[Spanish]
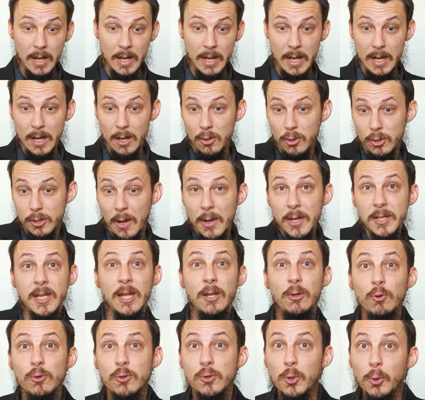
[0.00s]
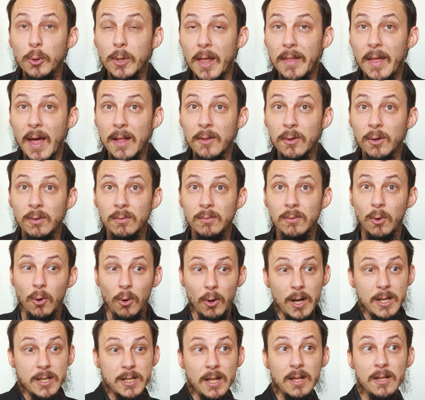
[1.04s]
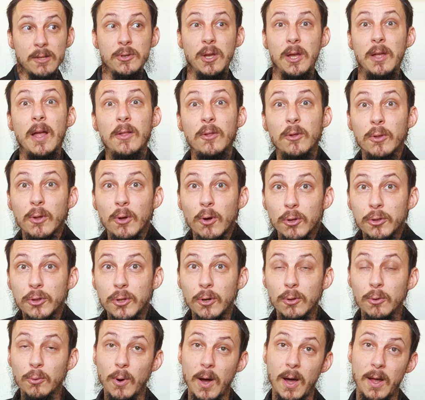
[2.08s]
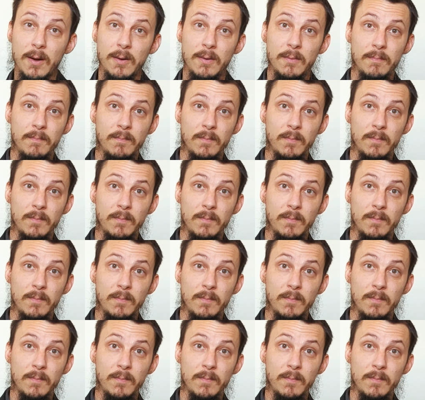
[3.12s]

y no sabes si es tu ciudadano o es el ciudadano de otro lugar.